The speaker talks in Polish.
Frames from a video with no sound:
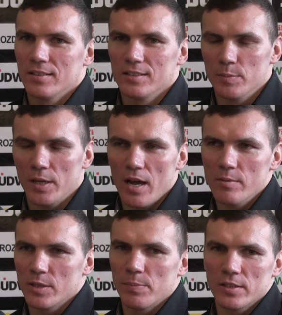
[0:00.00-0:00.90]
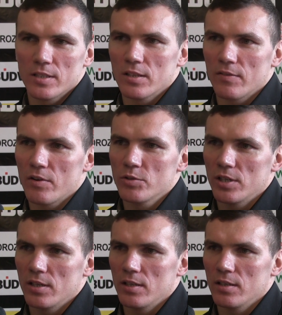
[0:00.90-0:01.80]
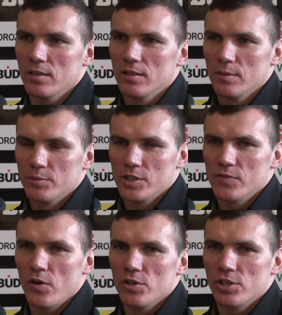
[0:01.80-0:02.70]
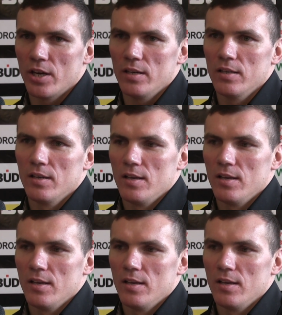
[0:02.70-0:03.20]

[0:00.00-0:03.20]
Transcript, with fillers: z Michałem zaprezentował się przyzwoicie,